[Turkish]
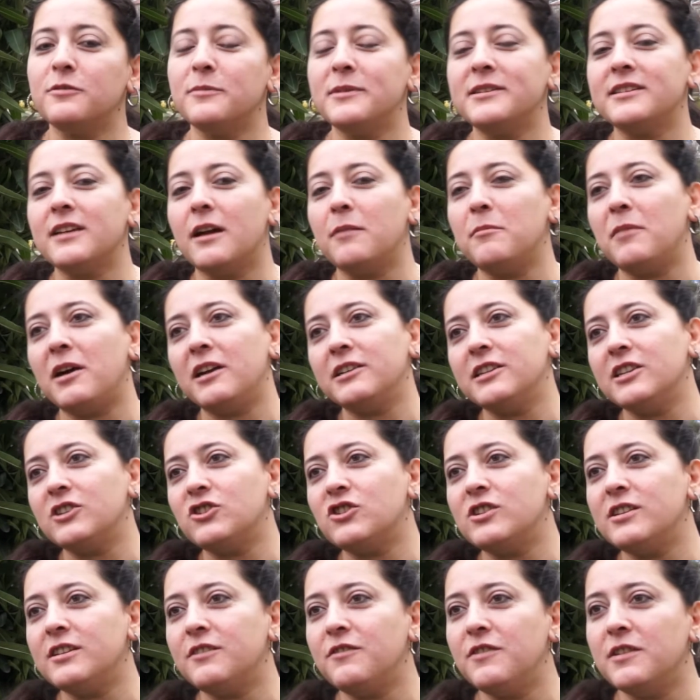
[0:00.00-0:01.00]
Mesela
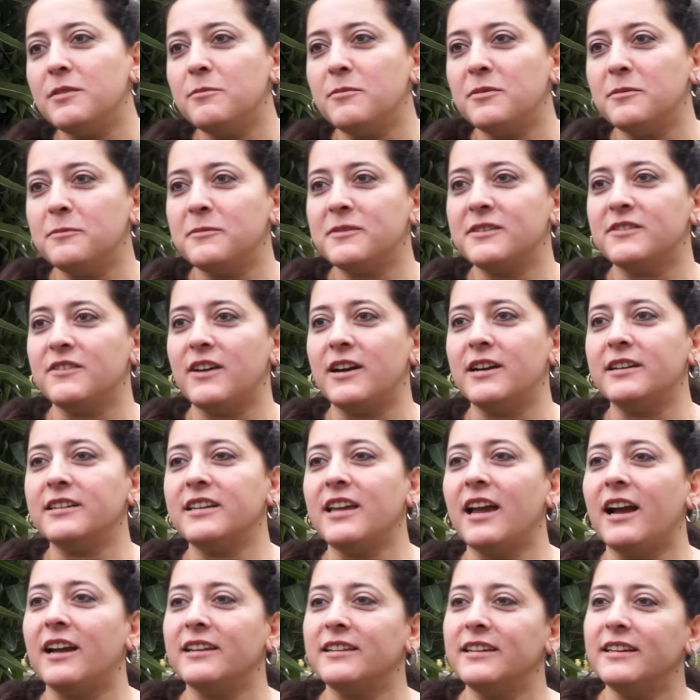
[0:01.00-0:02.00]
madencilik firmamız var.
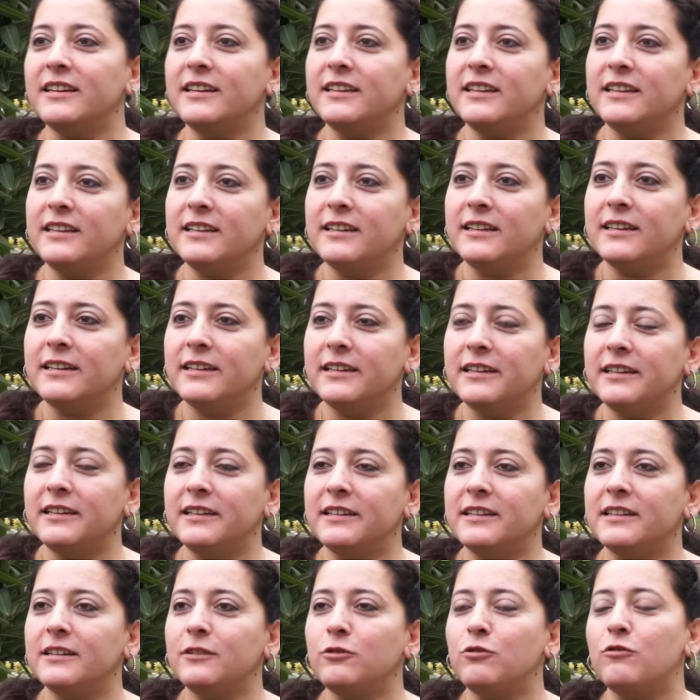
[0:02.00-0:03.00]
Kendi
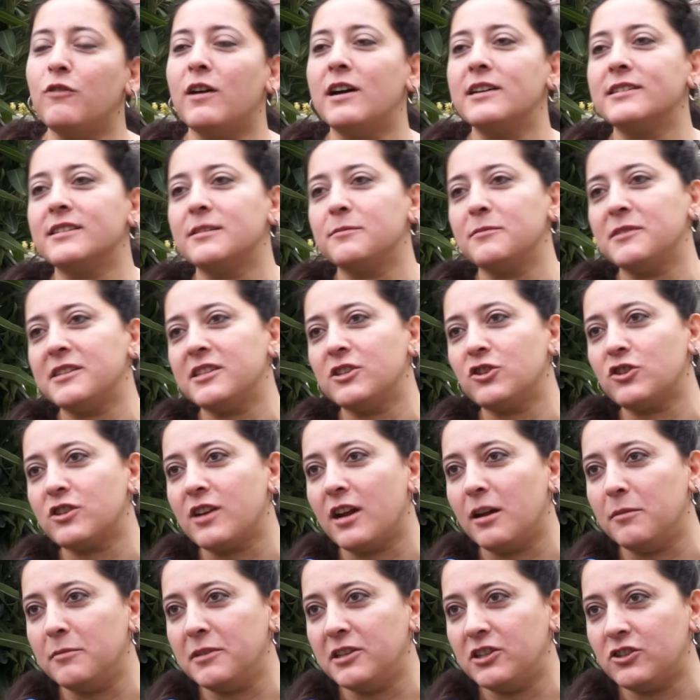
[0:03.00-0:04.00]
e, kuvarsımızı
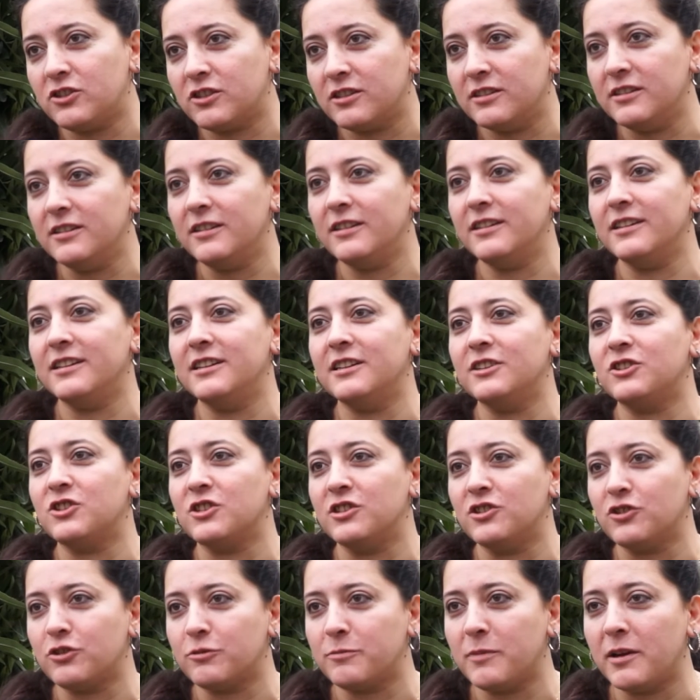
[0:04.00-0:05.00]
çıkarmak için e,
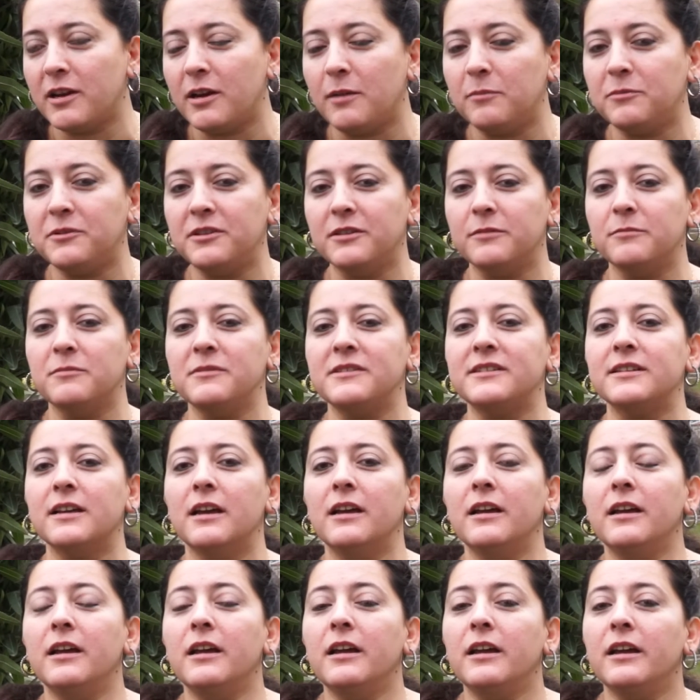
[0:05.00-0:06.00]
çalışma yaptığımız.
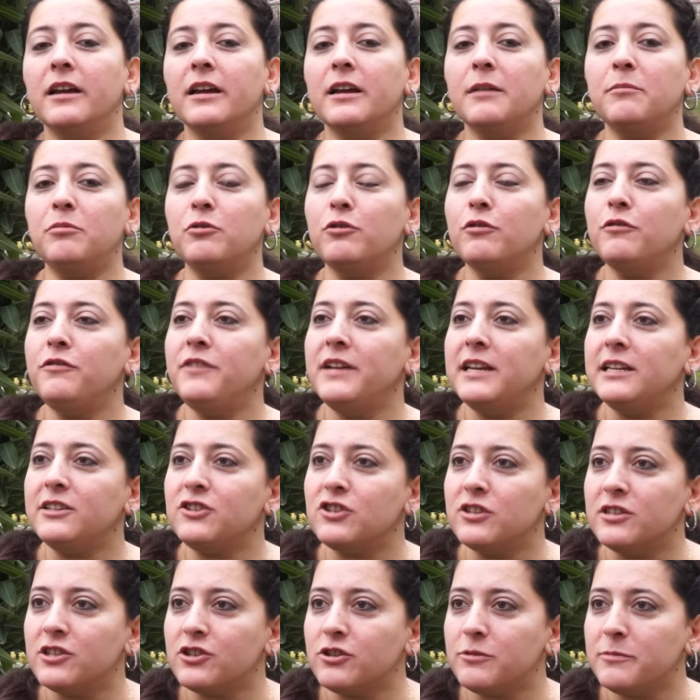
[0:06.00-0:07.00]
E, profil
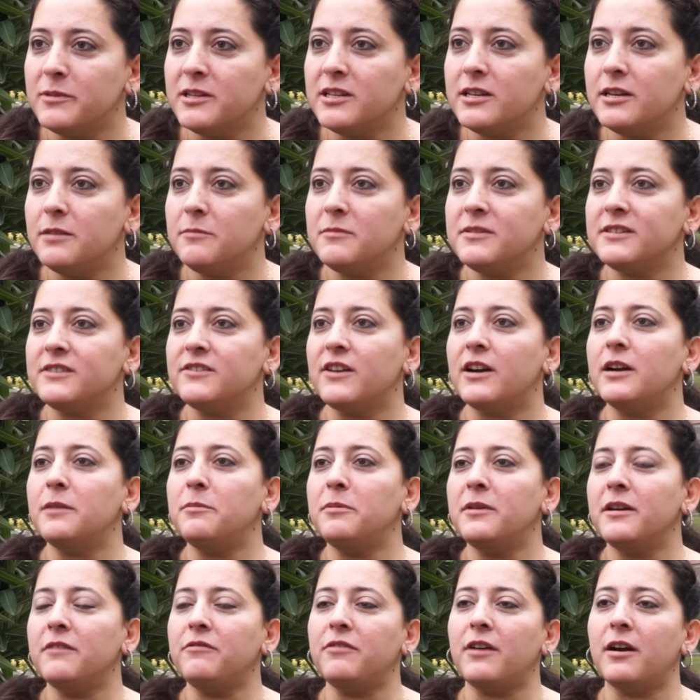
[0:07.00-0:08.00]
çalışmalarımız var.
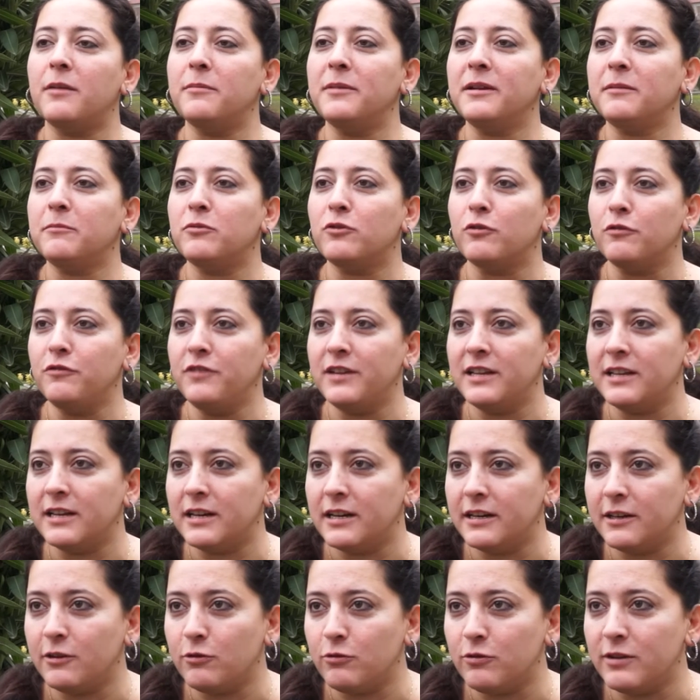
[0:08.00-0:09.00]
Prefabrik
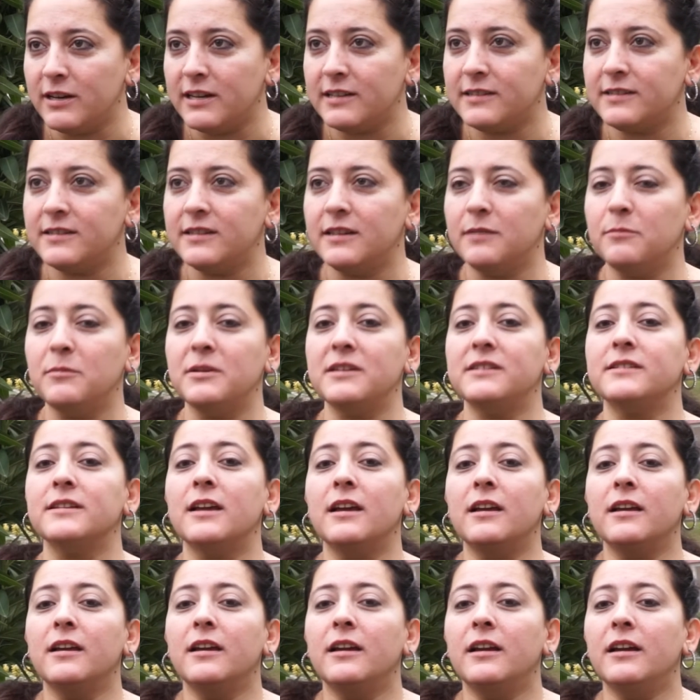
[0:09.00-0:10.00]
profillerini ürettiğimiz.
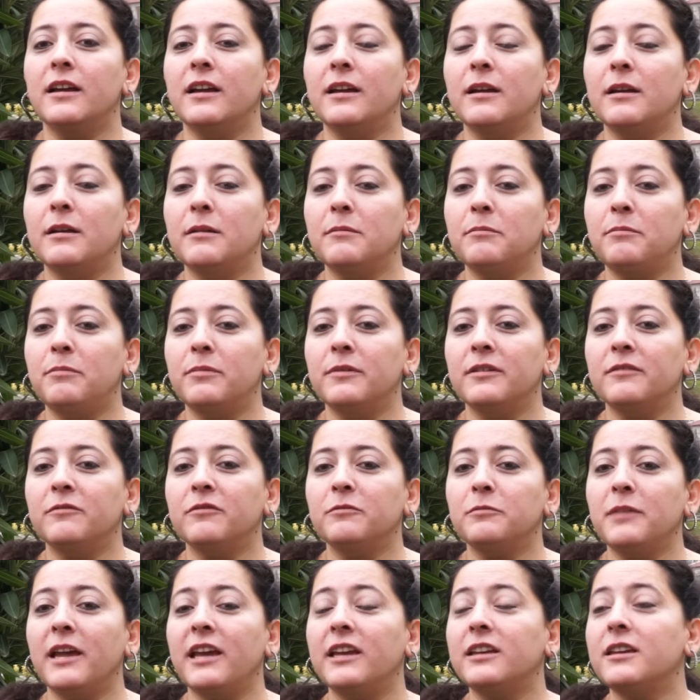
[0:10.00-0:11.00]
E,
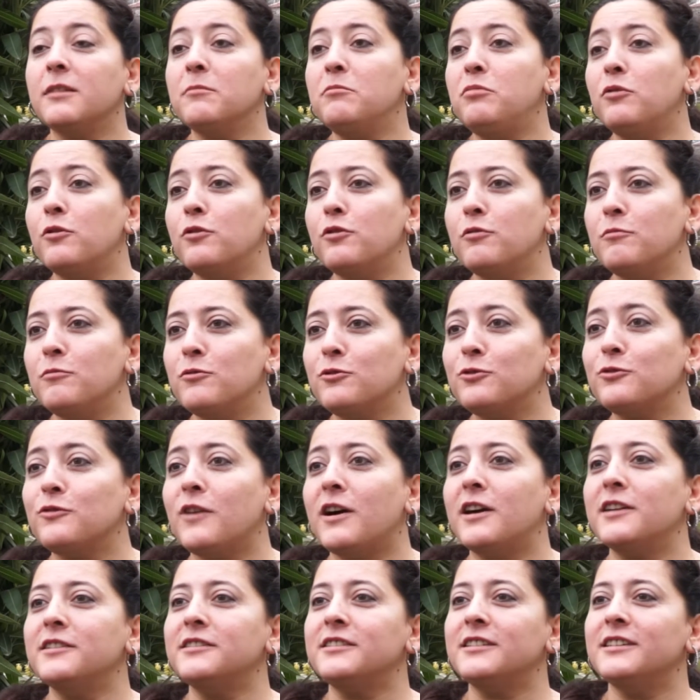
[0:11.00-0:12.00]
hekim porumuz var.